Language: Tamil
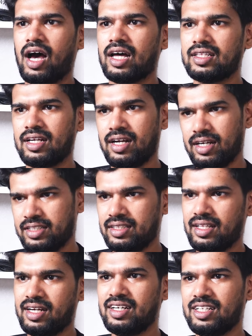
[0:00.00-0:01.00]
அதனால்
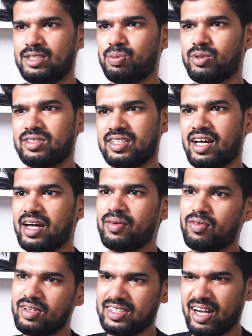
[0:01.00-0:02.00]
இந்த ரெண்டு ஸ்போர்ட்ஸுக்காக
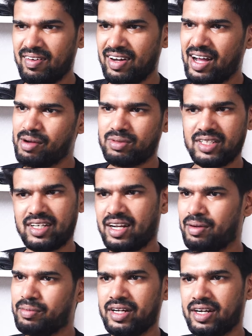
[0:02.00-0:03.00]
இவ்வளோ செலவா அப்படின்ற
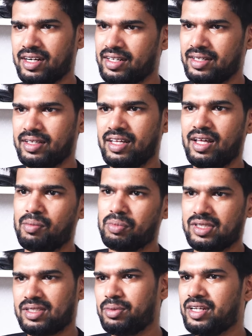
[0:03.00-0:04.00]
மாதிரி இருக்குது
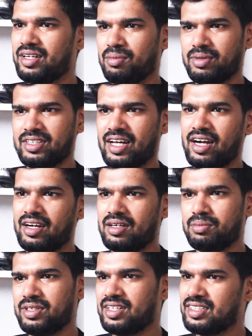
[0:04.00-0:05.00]
மற்றபடி நம்ம இந்த
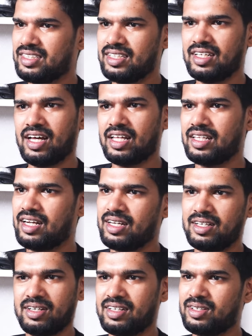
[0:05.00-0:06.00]
ஹண்ட்ரட் மீட்டர்ஸு
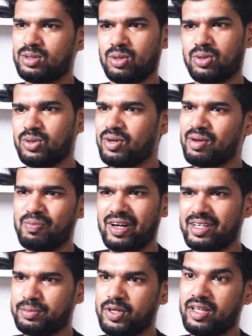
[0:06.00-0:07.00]
அதெல்லாம் தொட்டு கூட
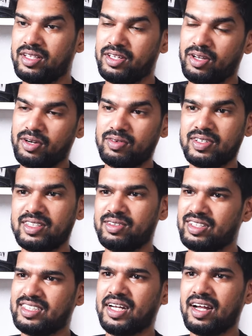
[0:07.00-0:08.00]
பார்க்க முடியாது இருபது
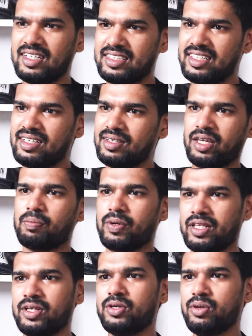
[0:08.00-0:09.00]
வருஷம் கழிச்சு இப்போ
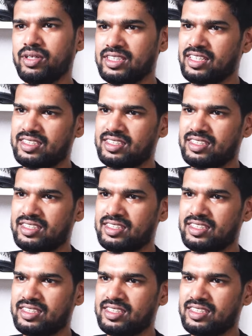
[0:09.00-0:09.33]
தான் யூஎஸ்ஏ